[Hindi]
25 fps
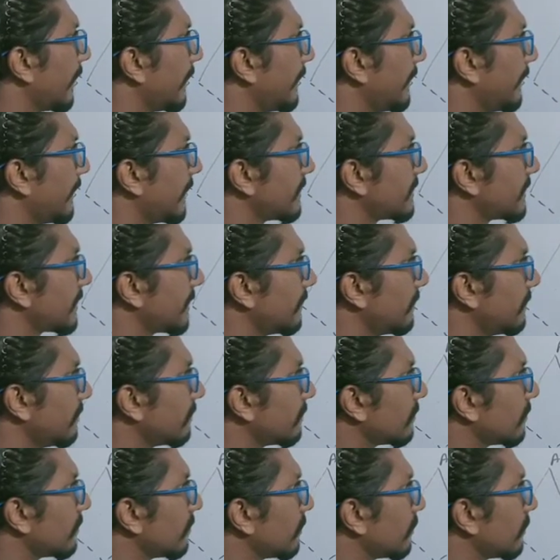डैश
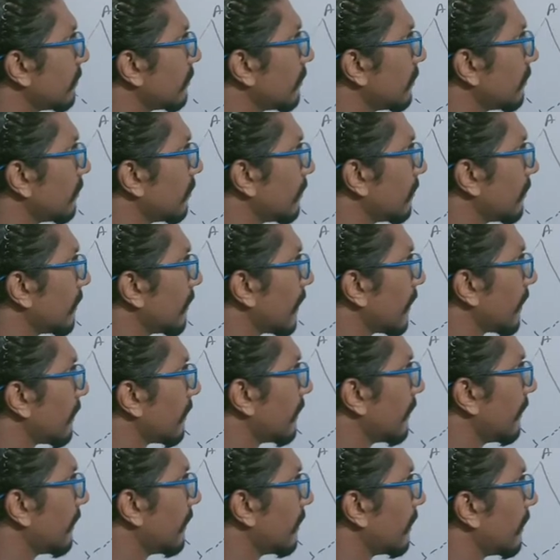तो यहाँ पे
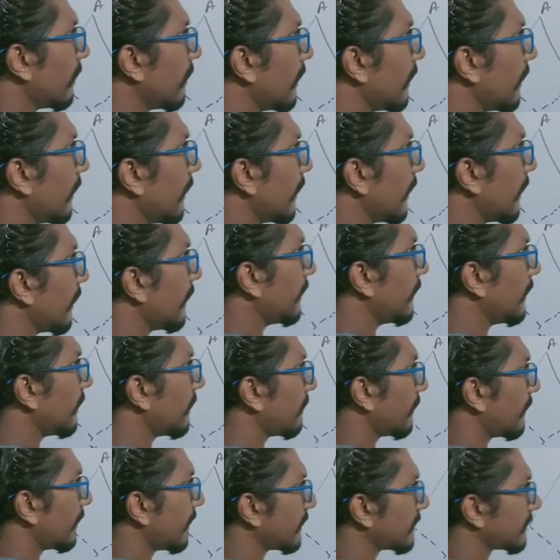एन
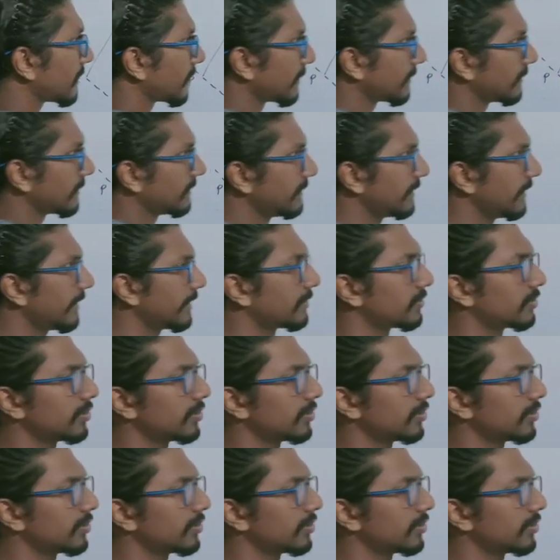डबल डैश ये एक्चुअली